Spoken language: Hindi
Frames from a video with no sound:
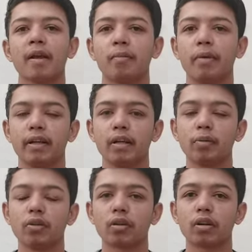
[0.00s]
मेरी अभी
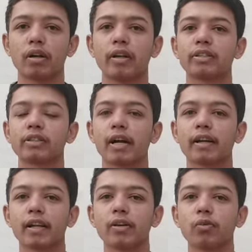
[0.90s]
तक अर्निंग स्टार्ट
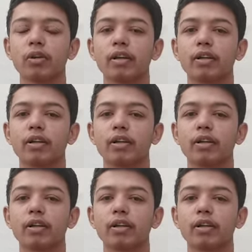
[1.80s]
नहीं हुई है